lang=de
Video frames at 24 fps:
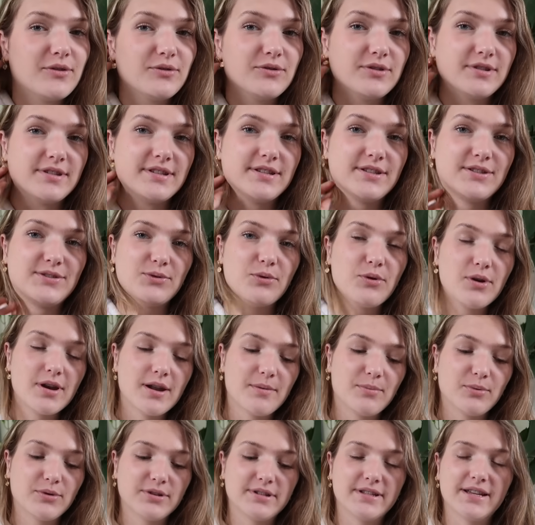und es ist zu
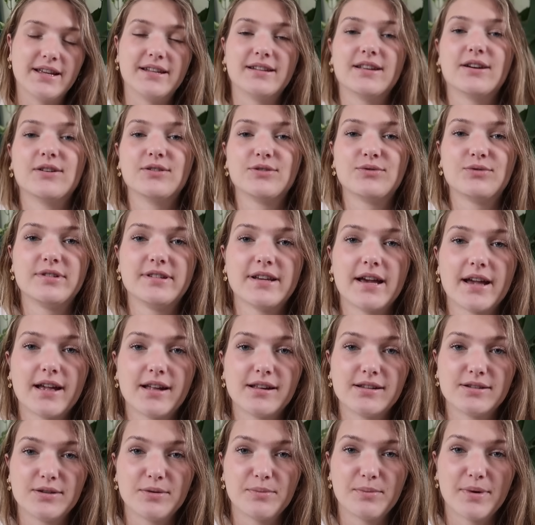100% aus
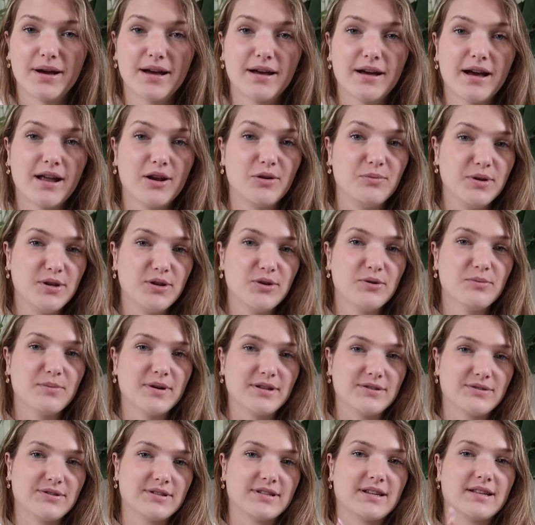recyceltem Aluminium,
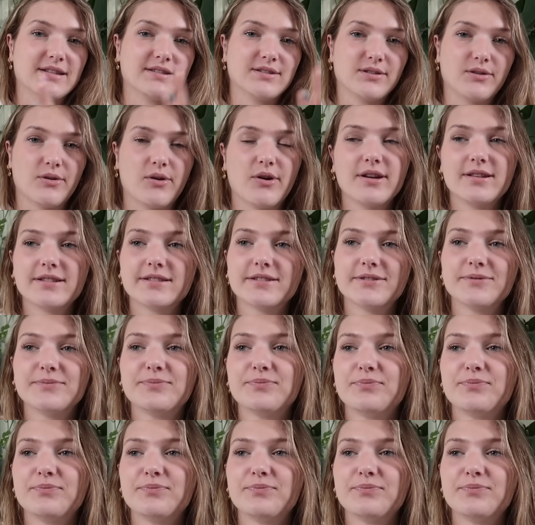also das ganze Gehäuse.